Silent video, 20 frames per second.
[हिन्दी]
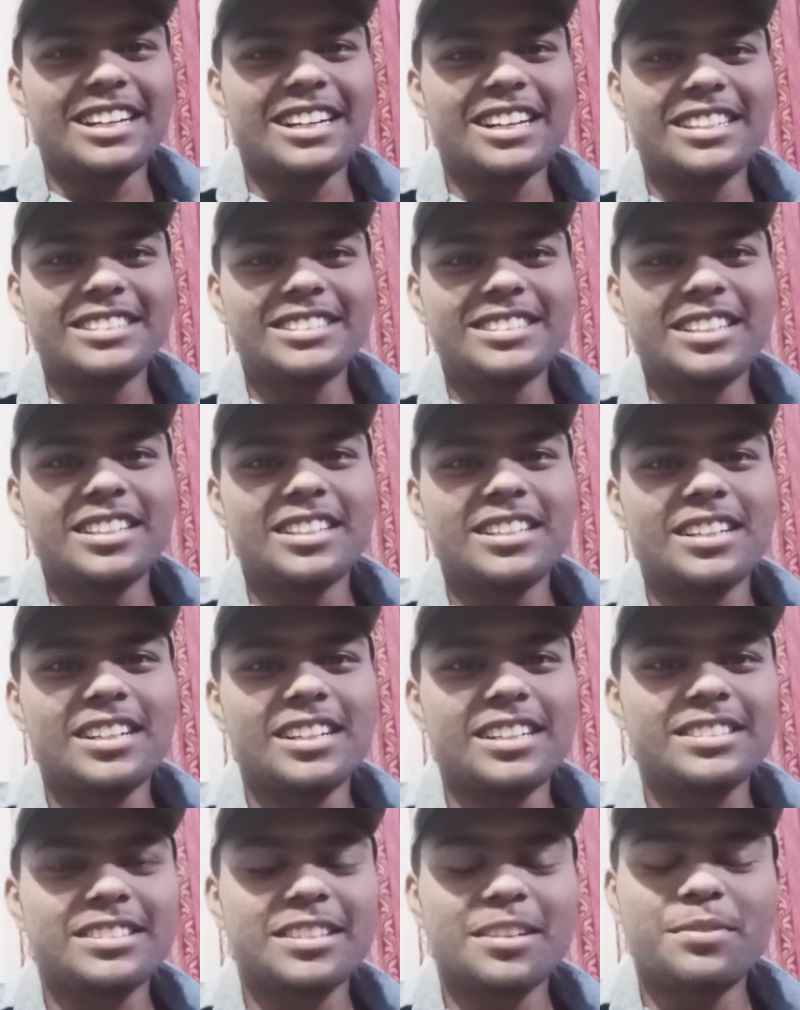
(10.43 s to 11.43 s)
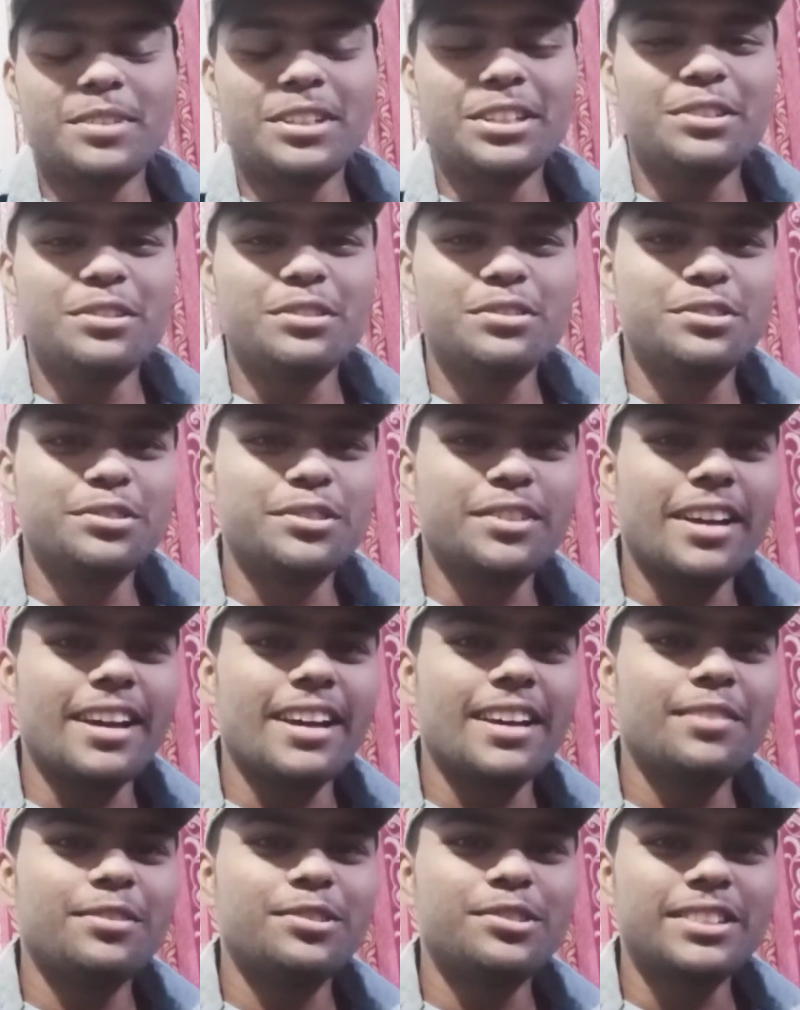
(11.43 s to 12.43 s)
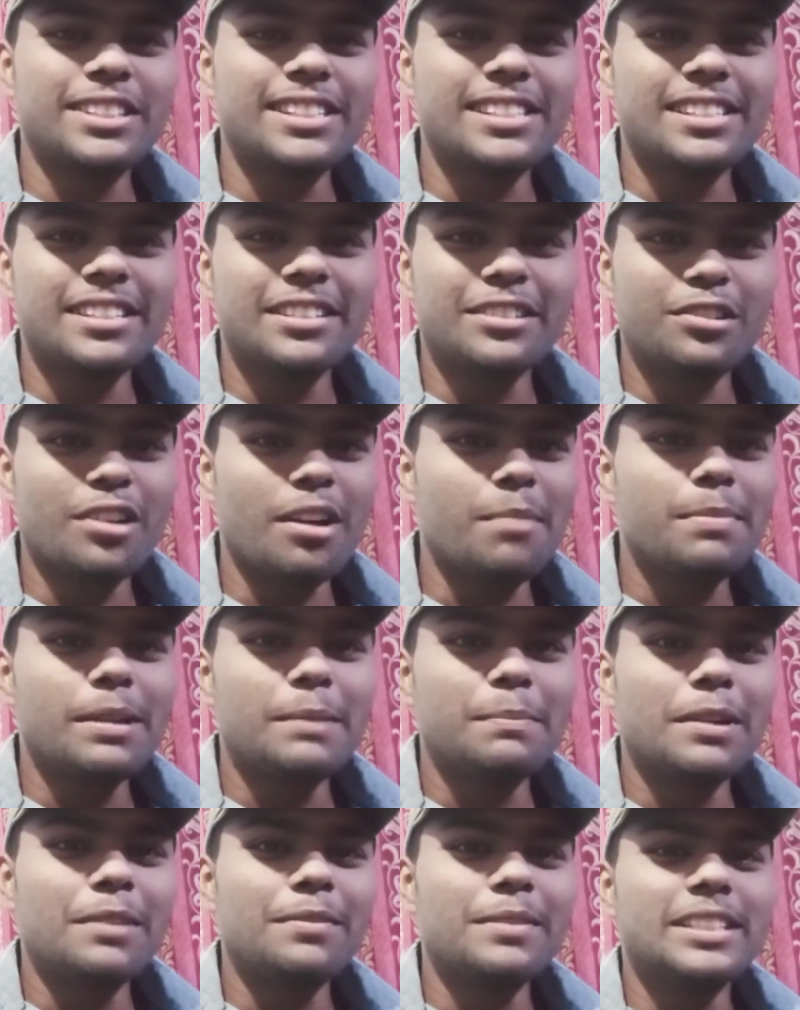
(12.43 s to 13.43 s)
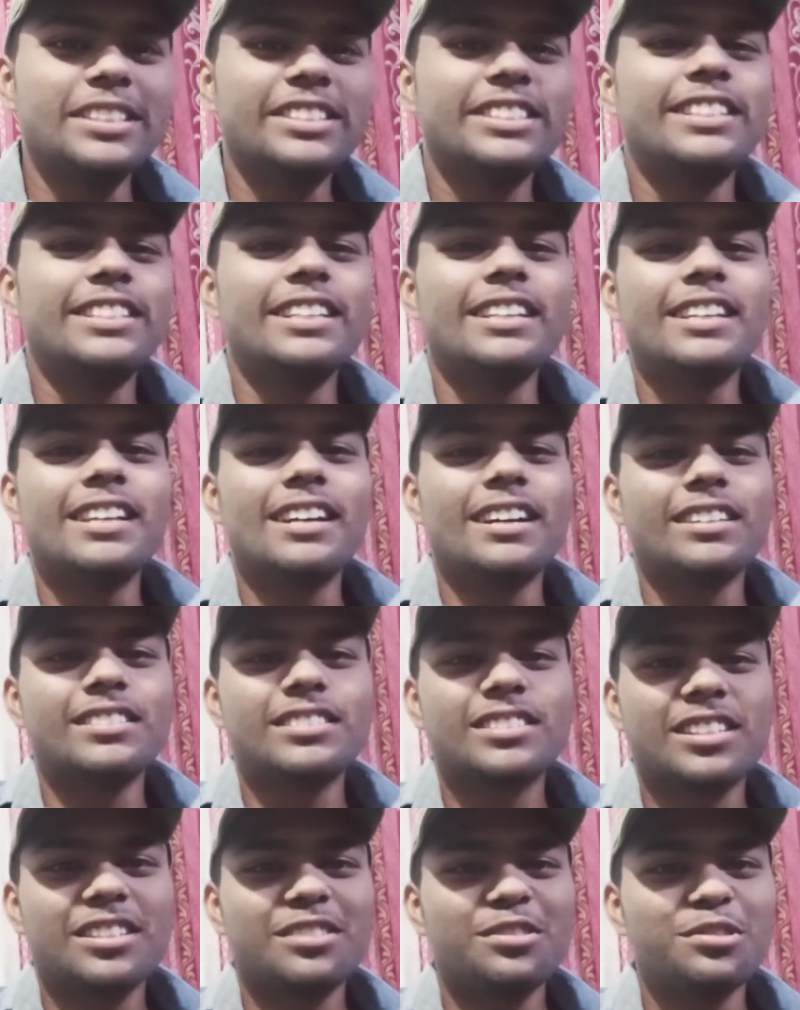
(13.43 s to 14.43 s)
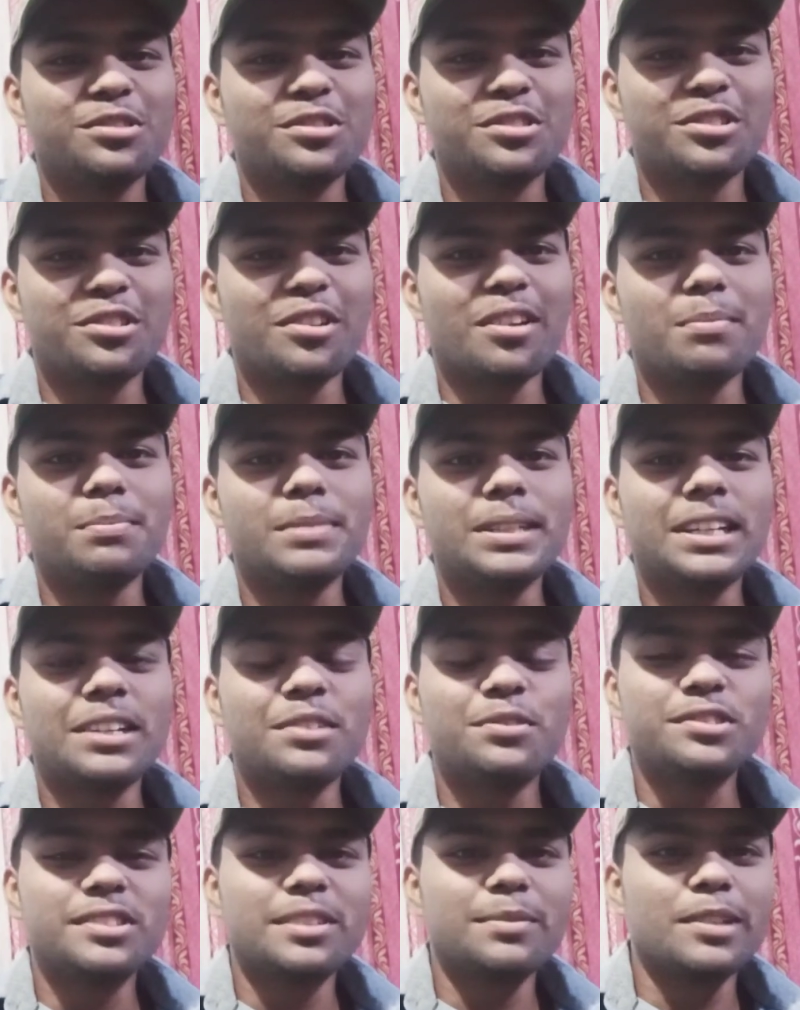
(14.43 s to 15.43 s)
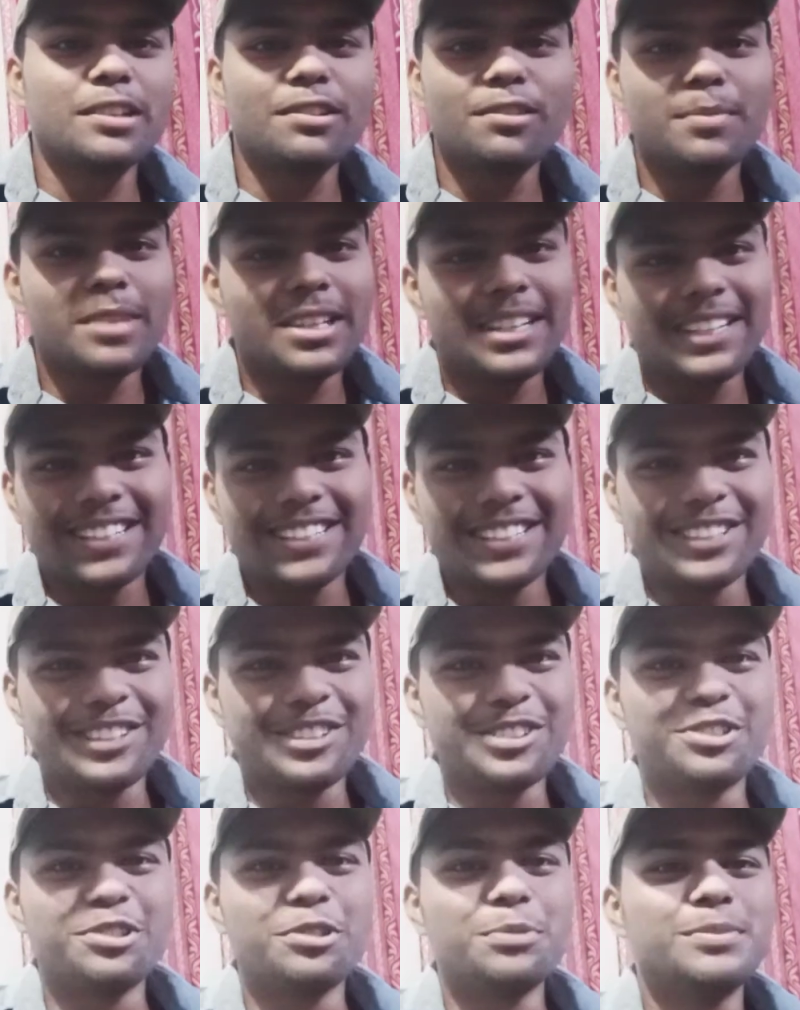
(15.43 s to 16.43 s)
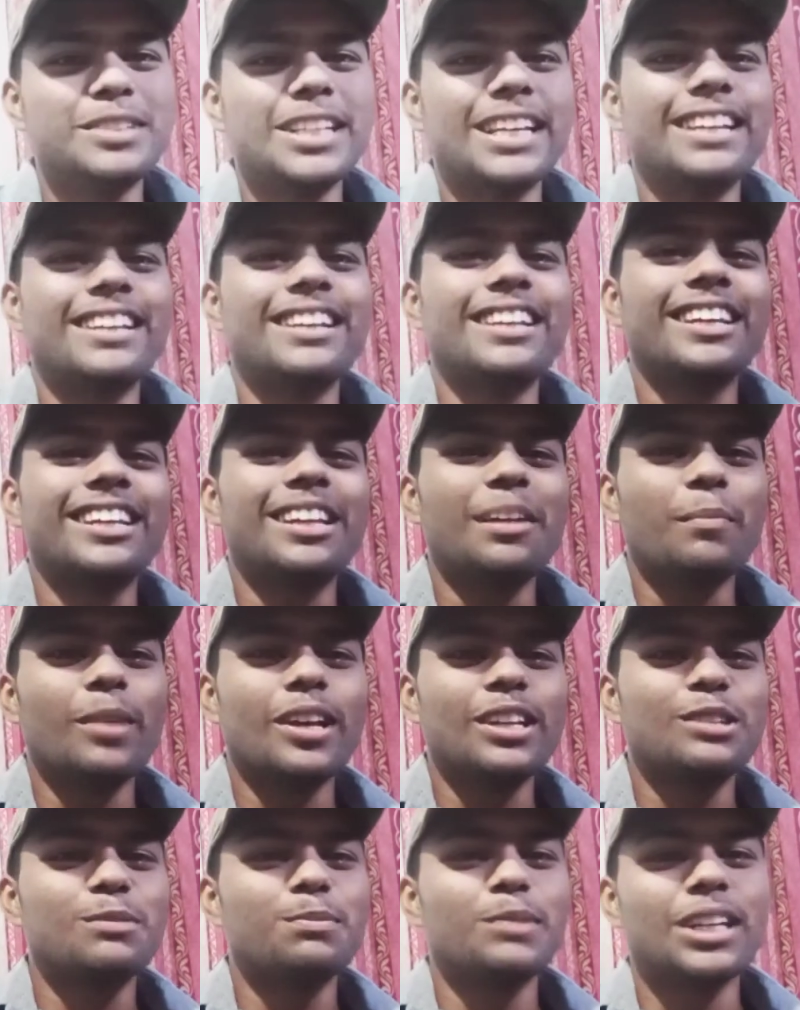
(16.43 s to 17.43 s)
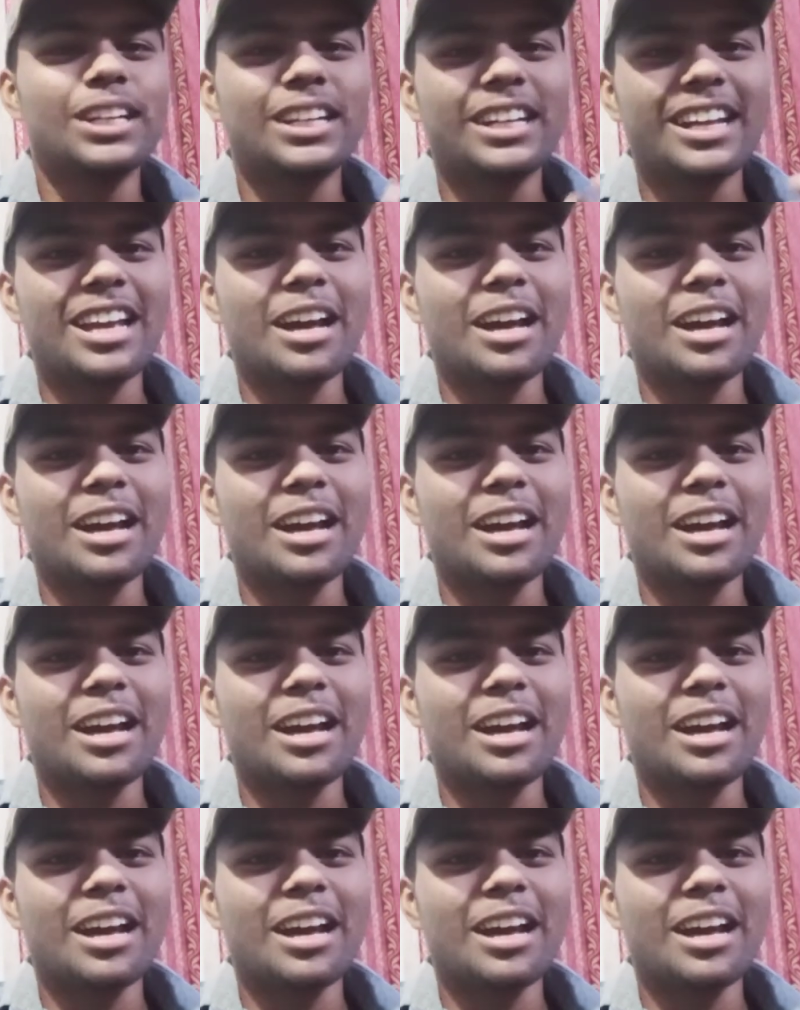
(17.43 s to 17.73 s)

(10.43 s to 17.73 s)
आज ना आज का वीडियो जो है वो किसी टॉपिक पर बेस्ड नहीं है आज का जो टॉपिक है वो समझ लो मेरा यूट्यूब चैनल है कि मैं इस पर